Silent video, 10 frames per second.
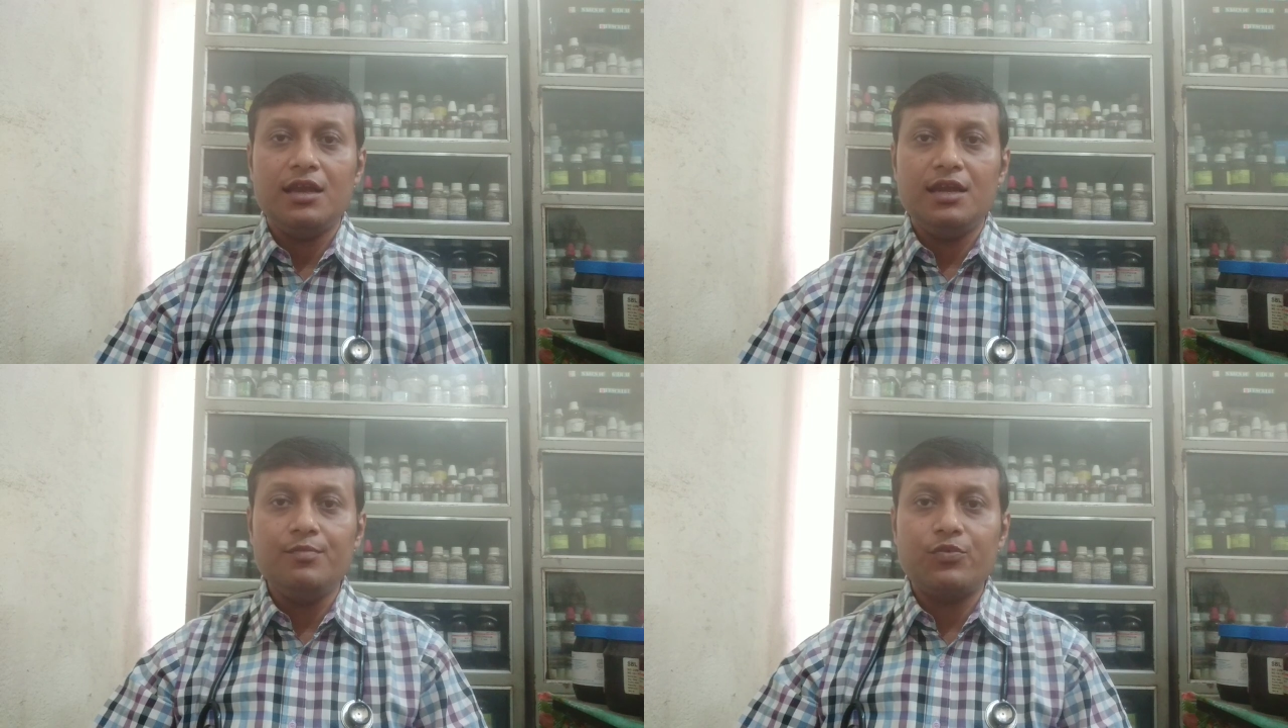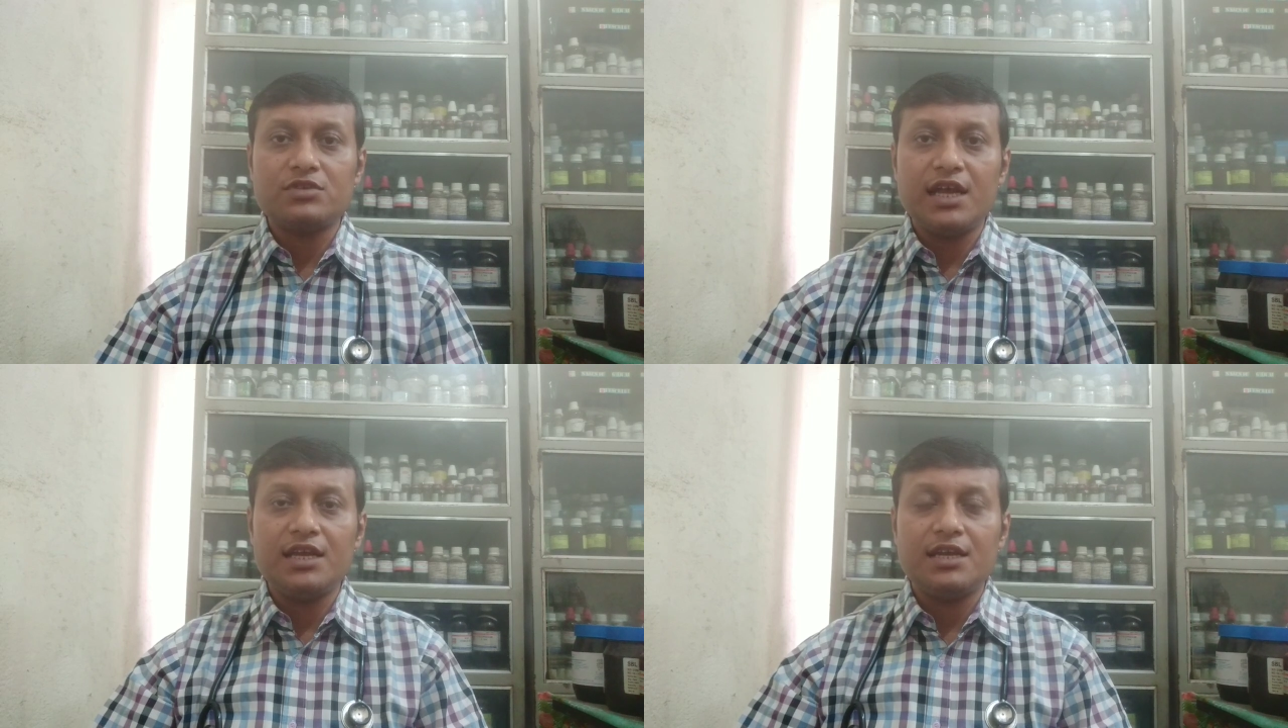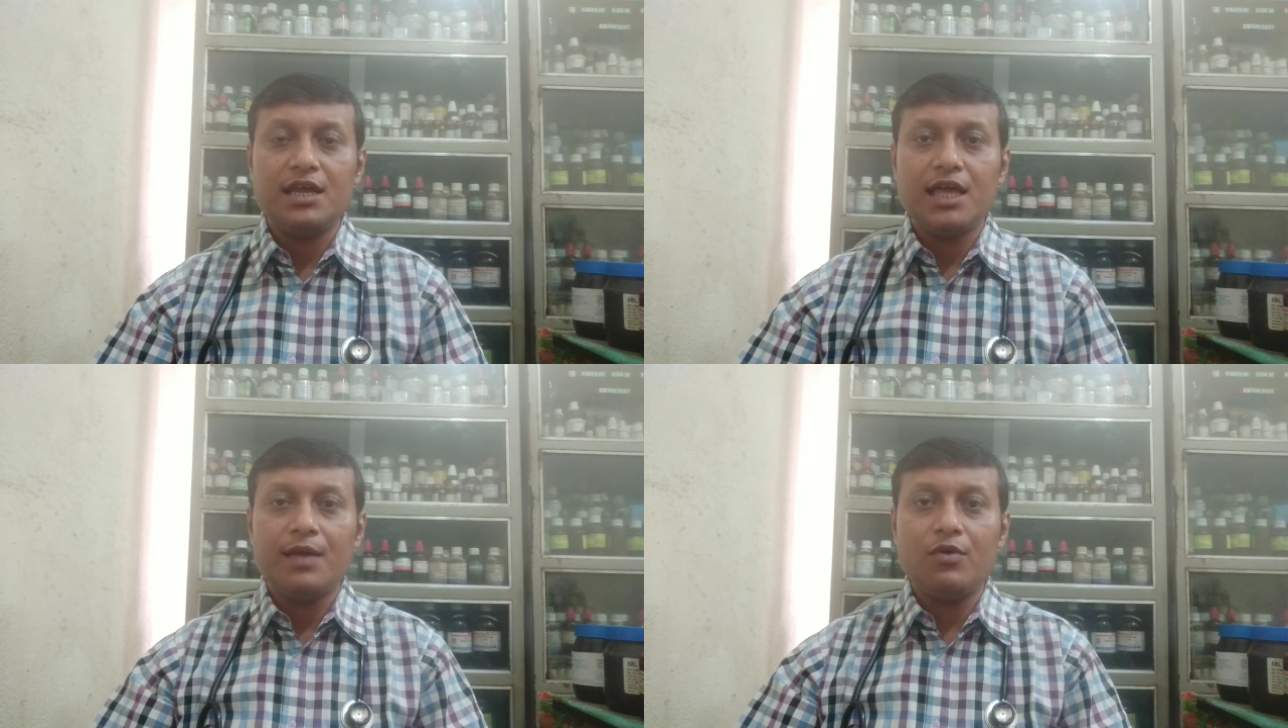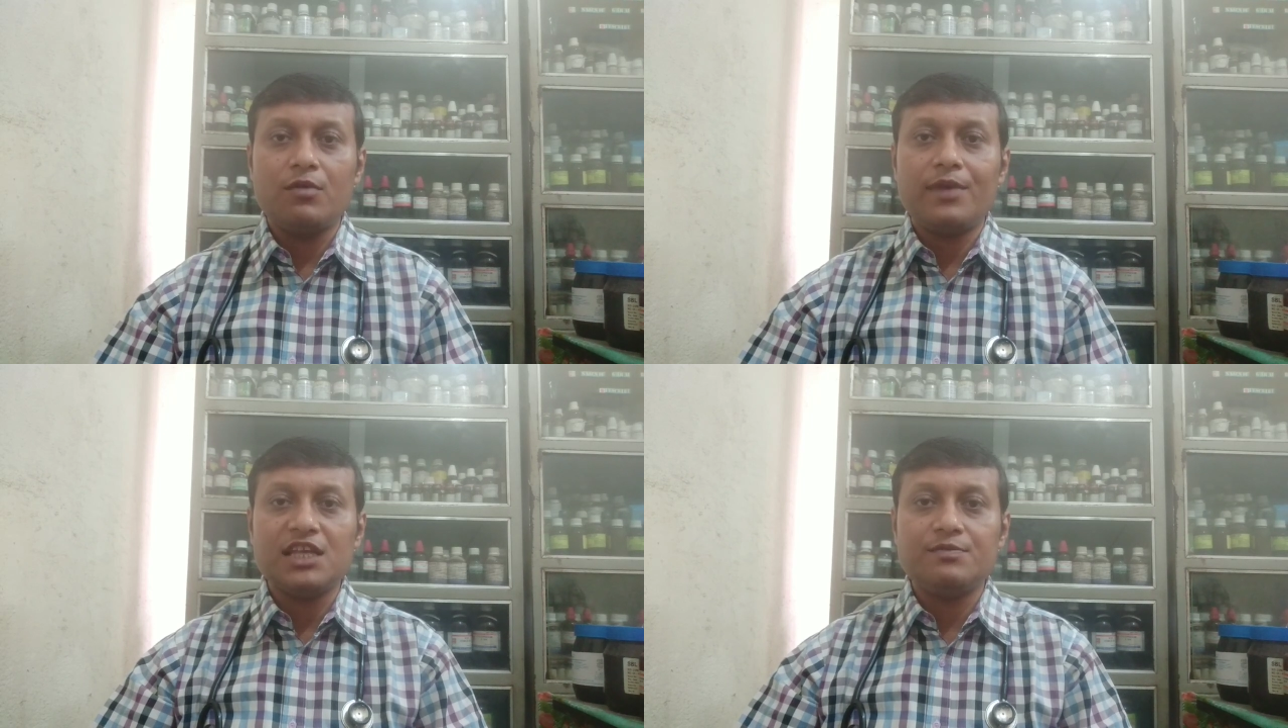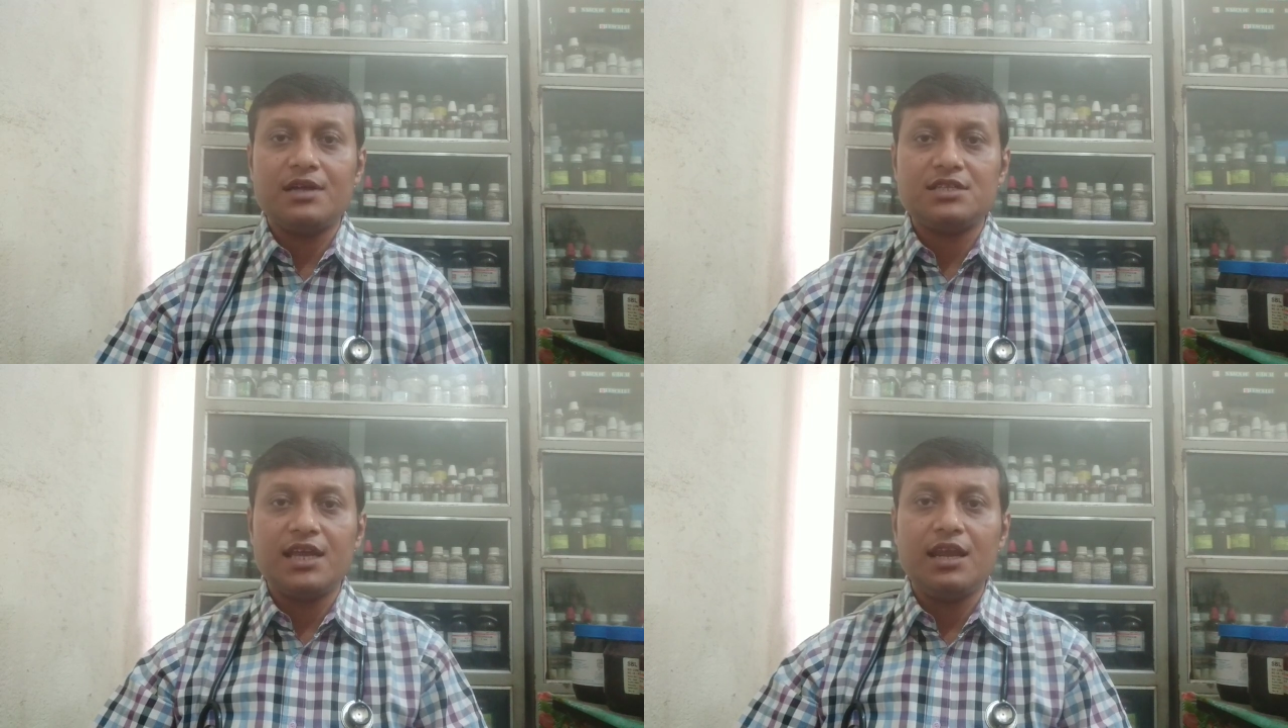লিম্পোসাইট এবং প্লাজমা
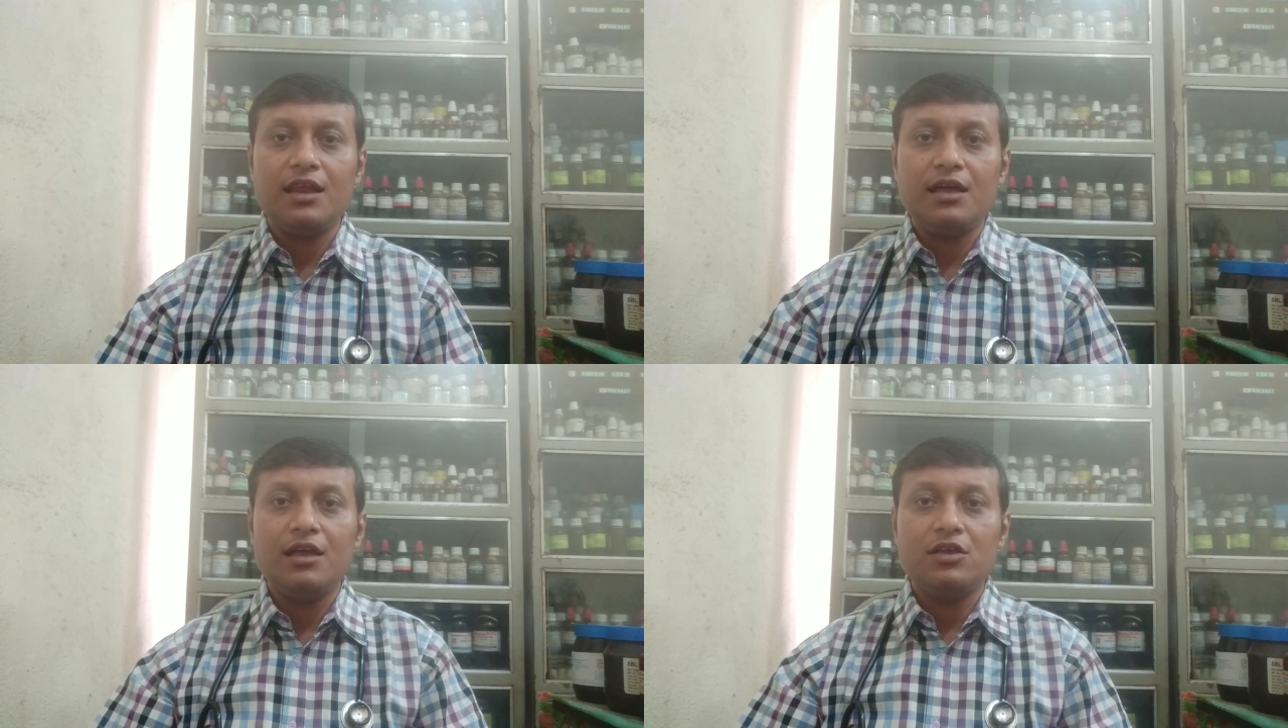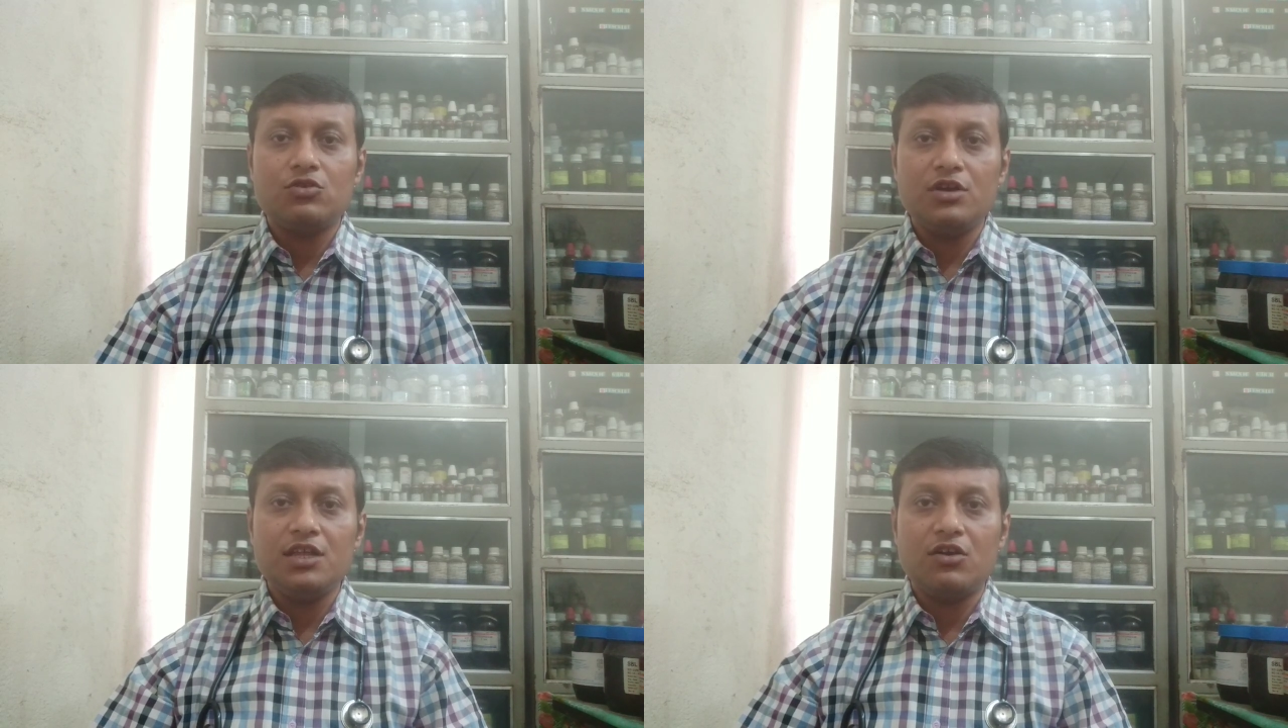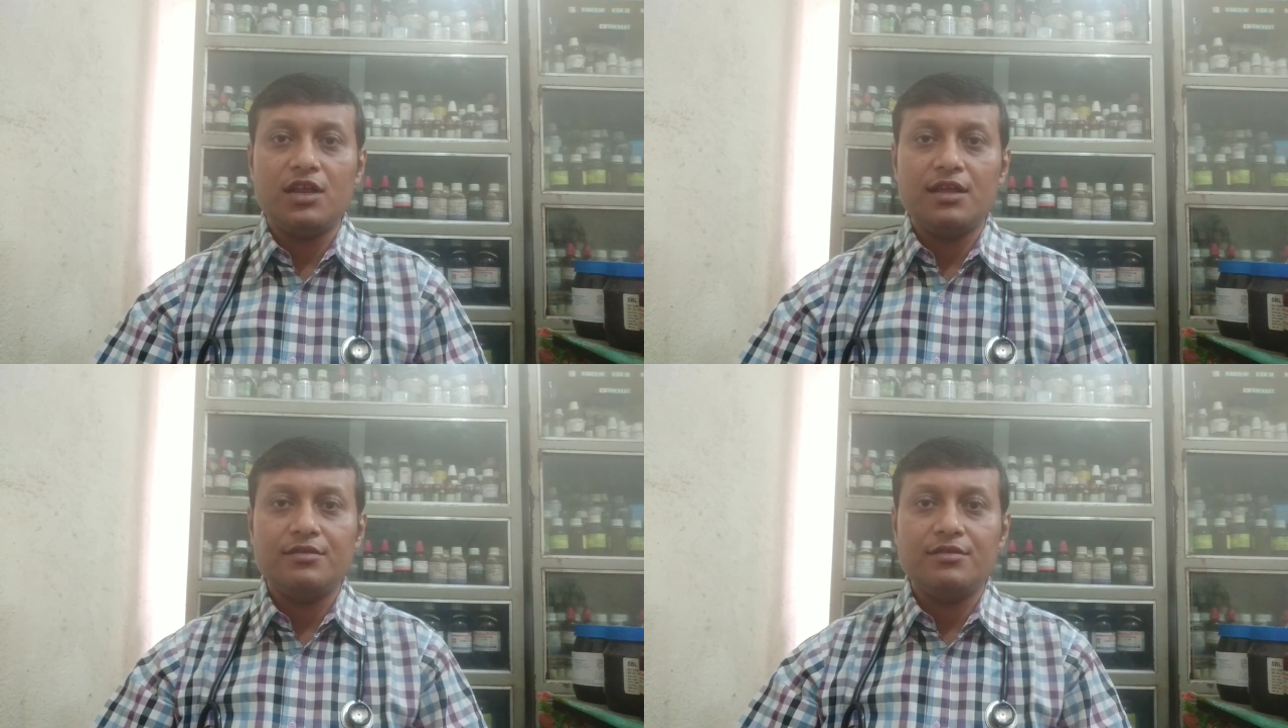সেল তৈরি করে